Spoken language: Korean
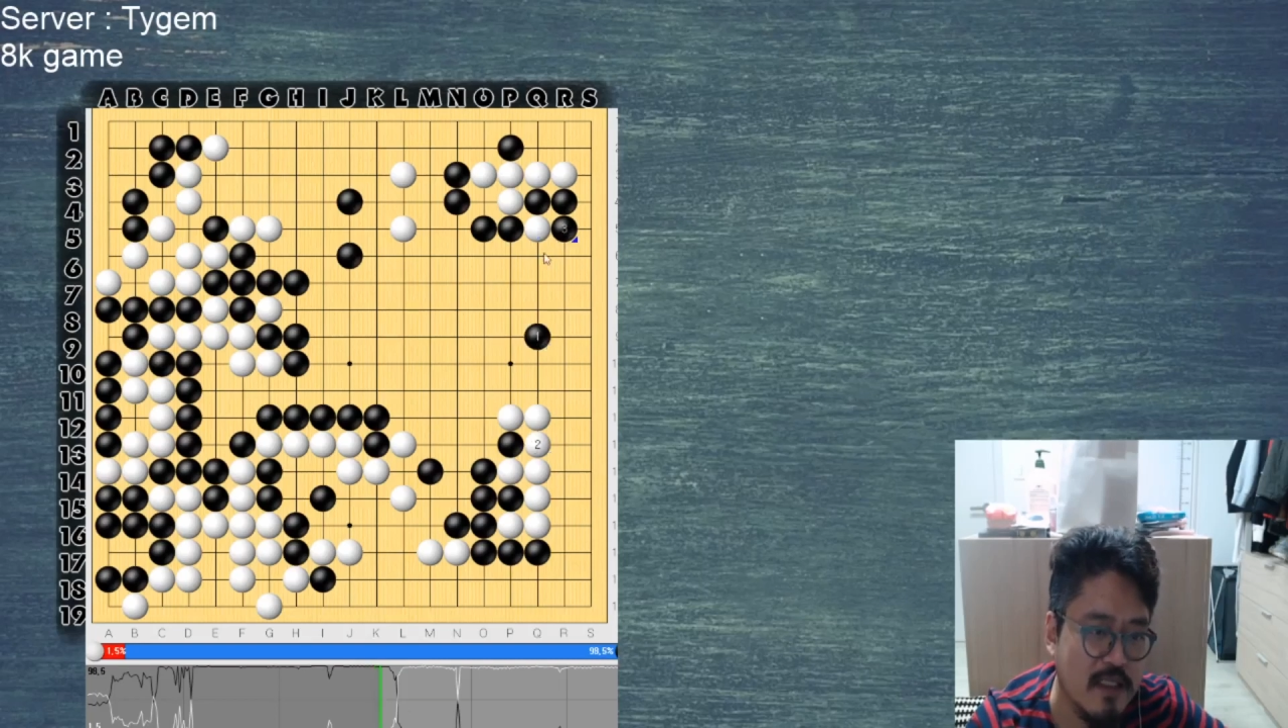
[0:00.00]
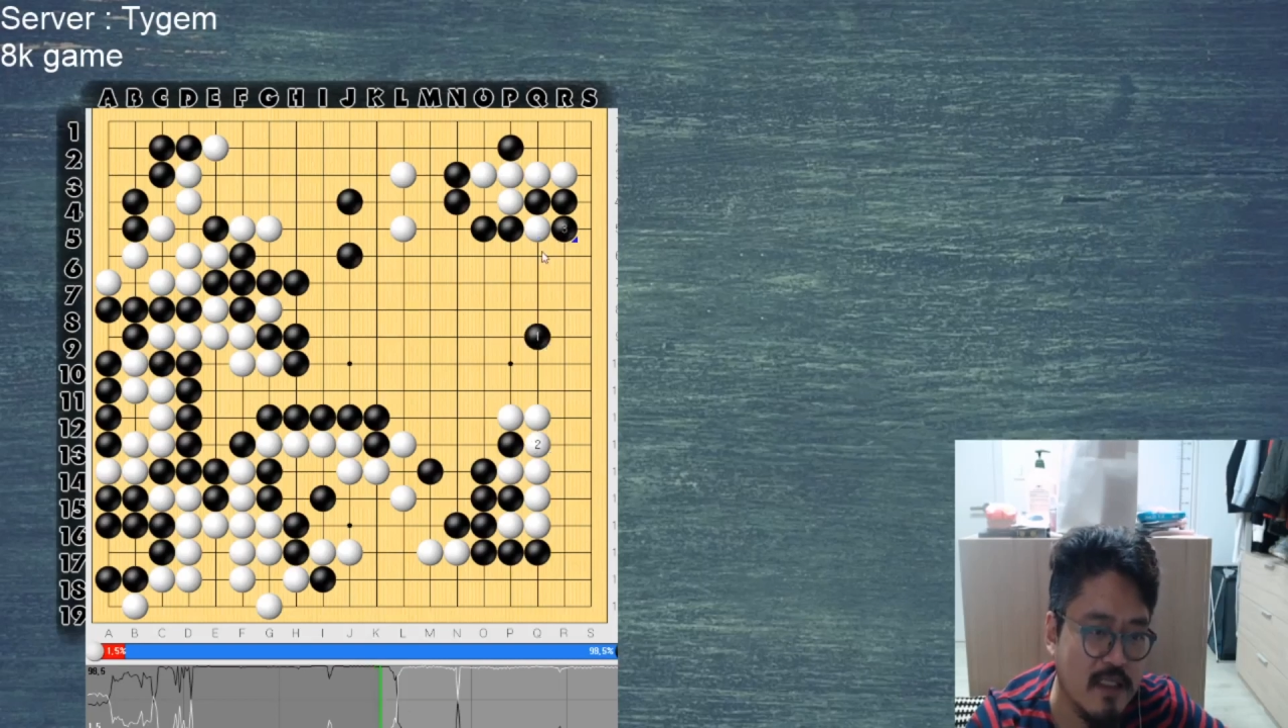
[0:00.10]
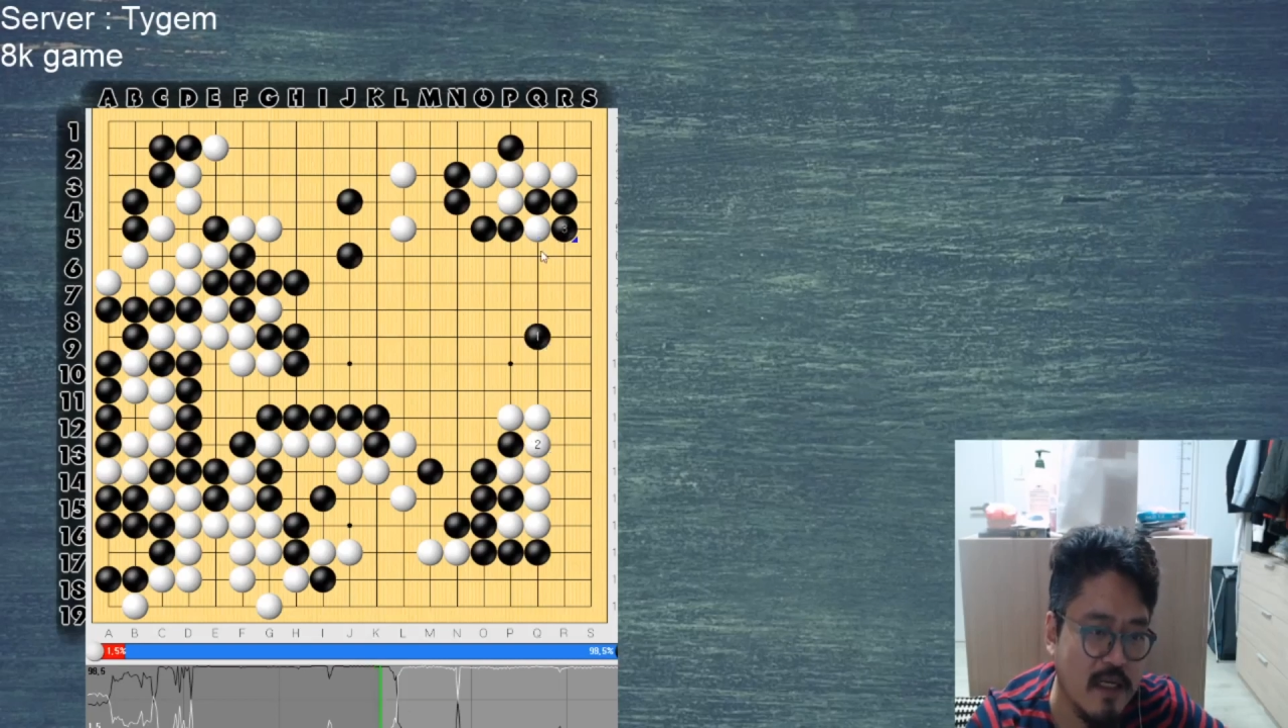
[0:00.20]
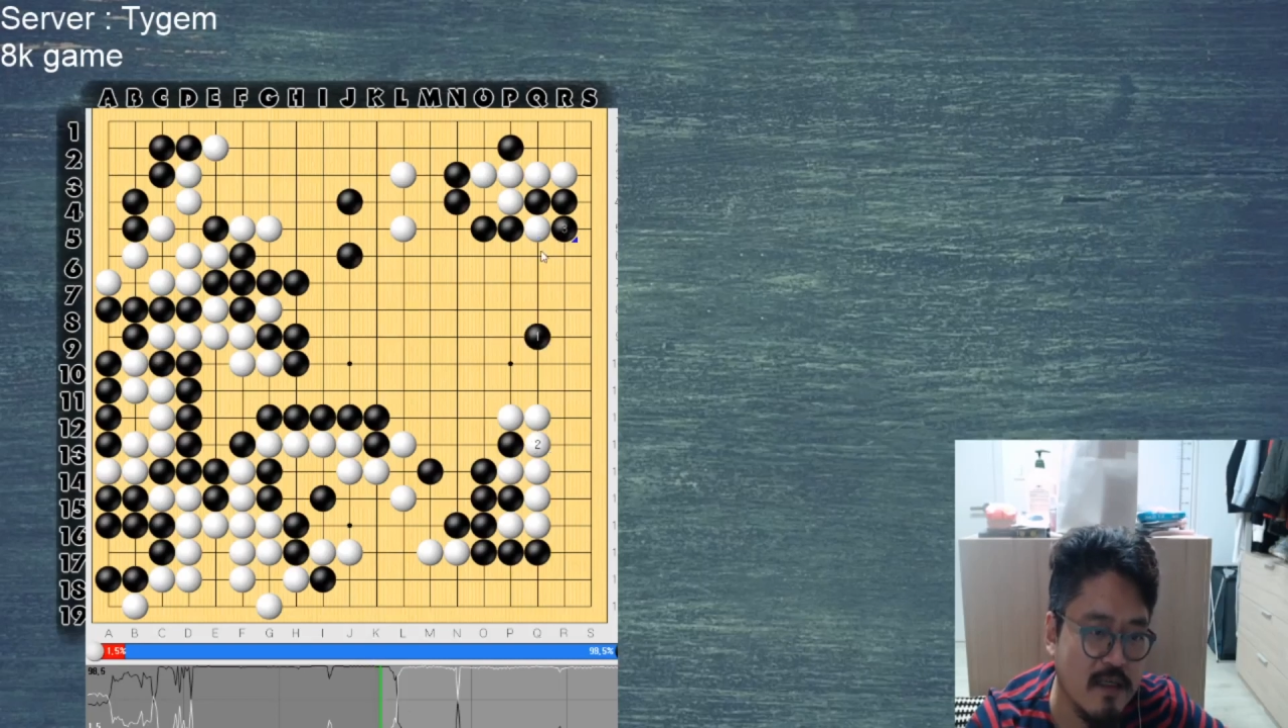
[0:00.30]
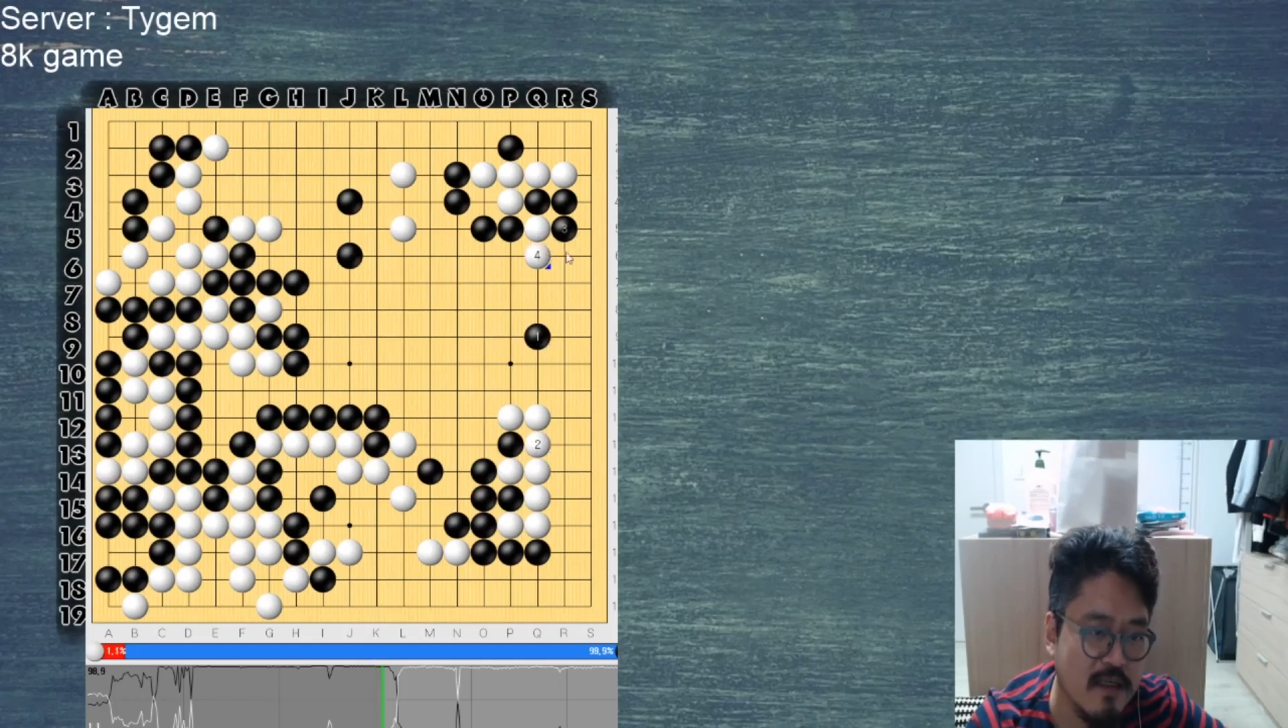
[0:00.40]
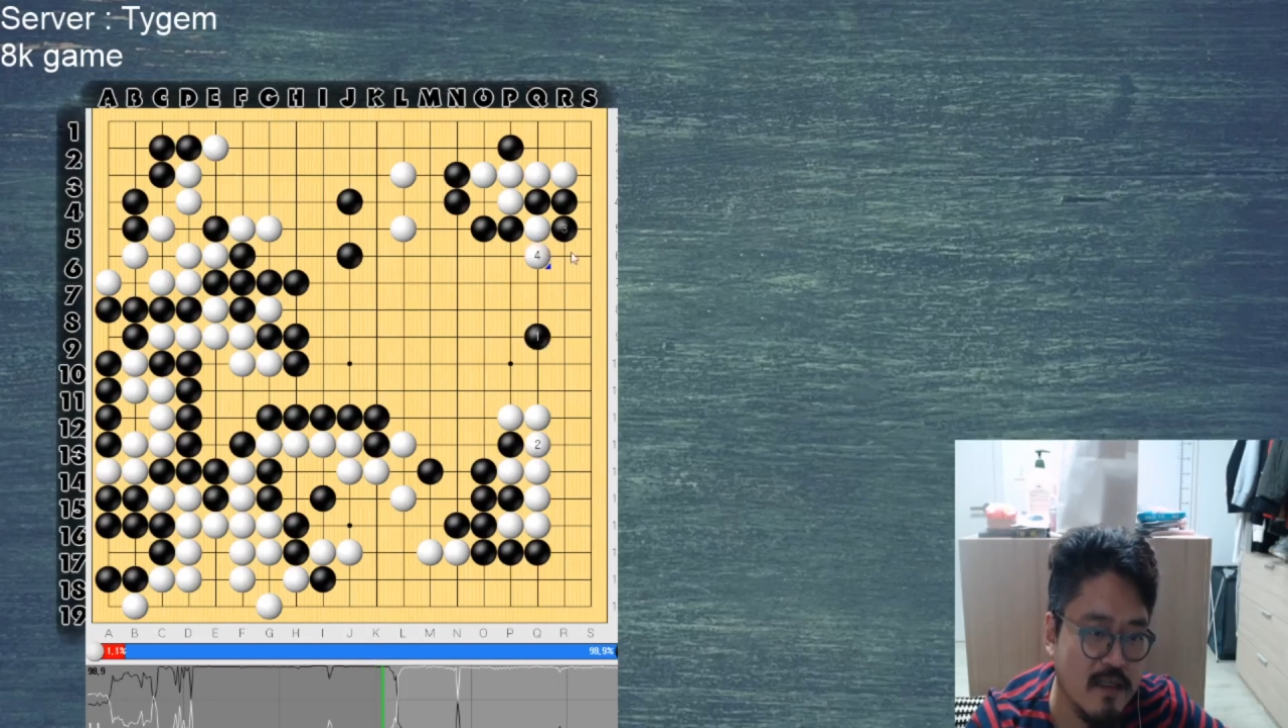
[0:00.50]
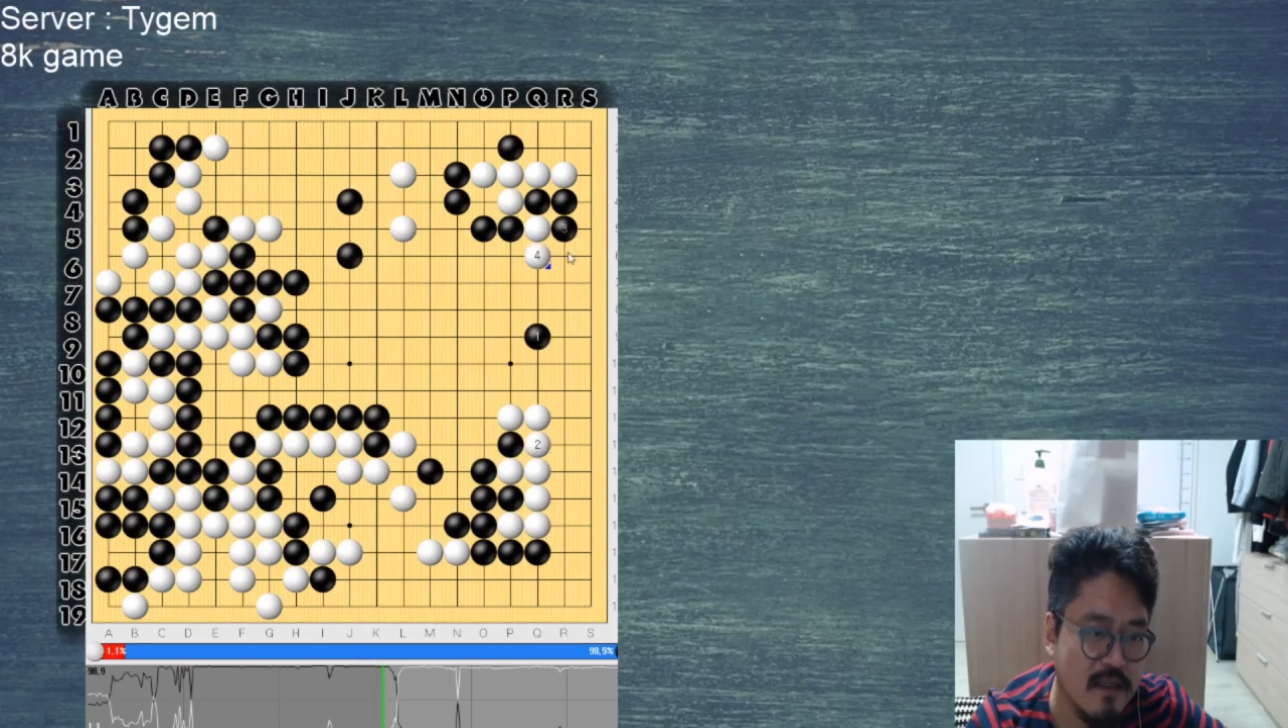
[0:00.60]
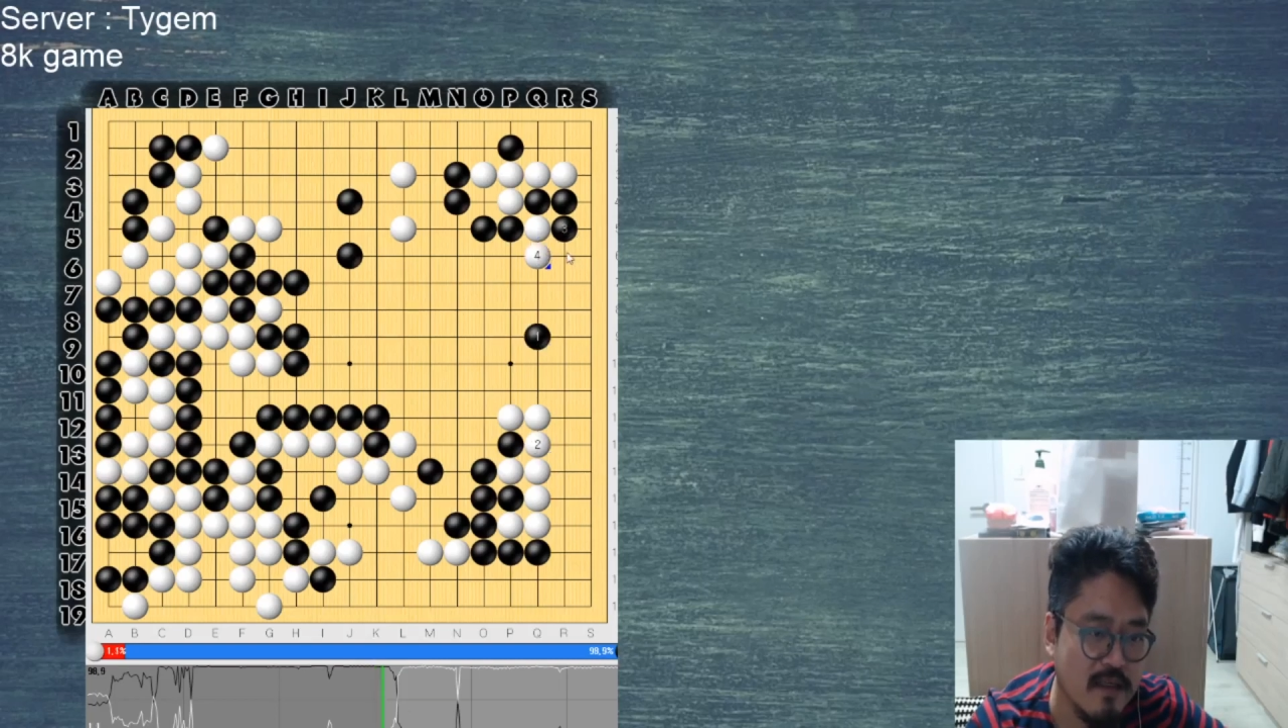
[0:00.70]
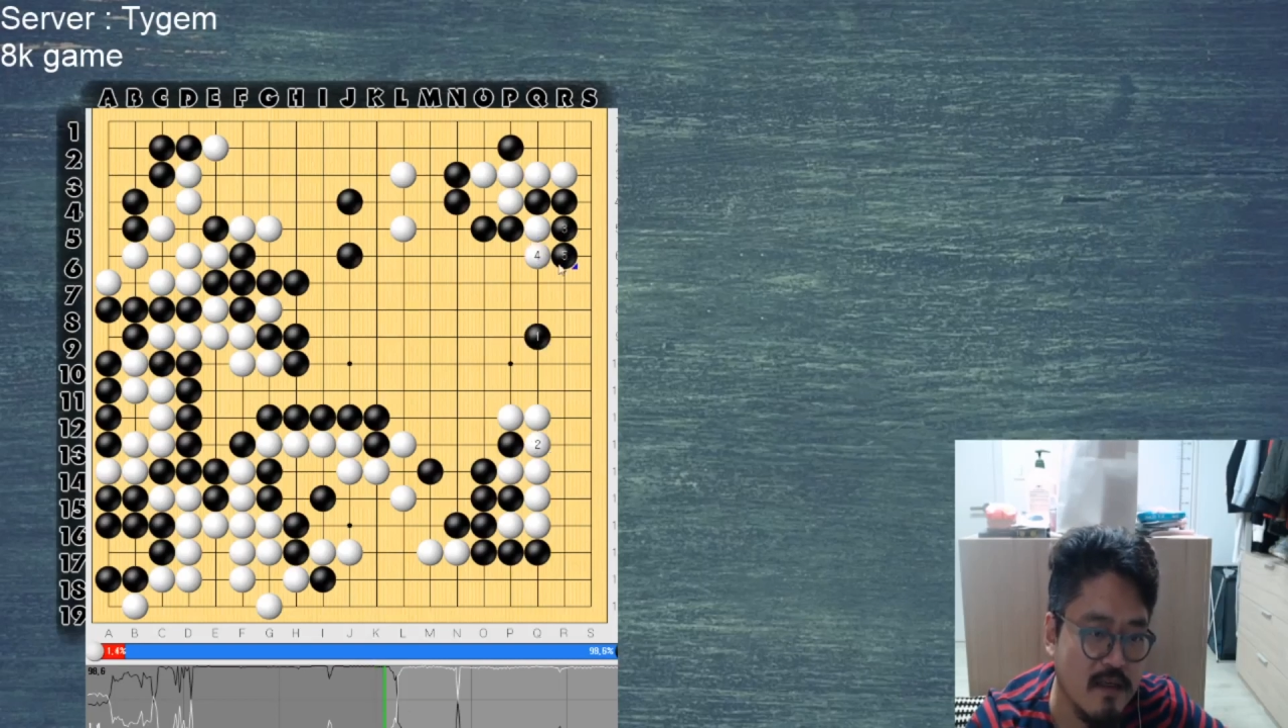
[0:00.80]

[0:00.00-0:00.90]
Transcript: 이상은